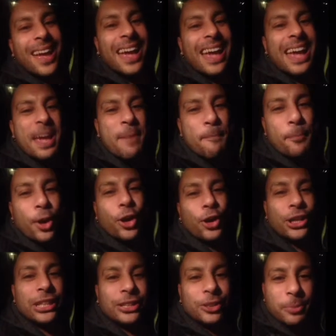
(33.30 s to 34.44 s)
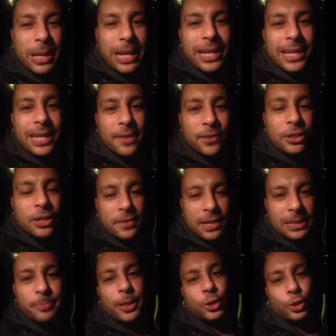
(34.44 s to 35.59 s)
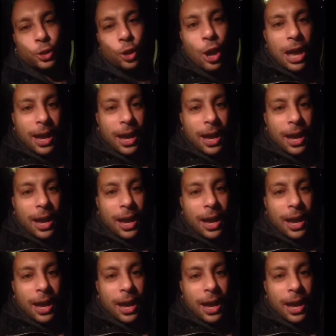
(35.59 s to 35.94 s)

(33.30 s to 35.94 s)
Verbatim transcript: E poi domenica invece vi aspetto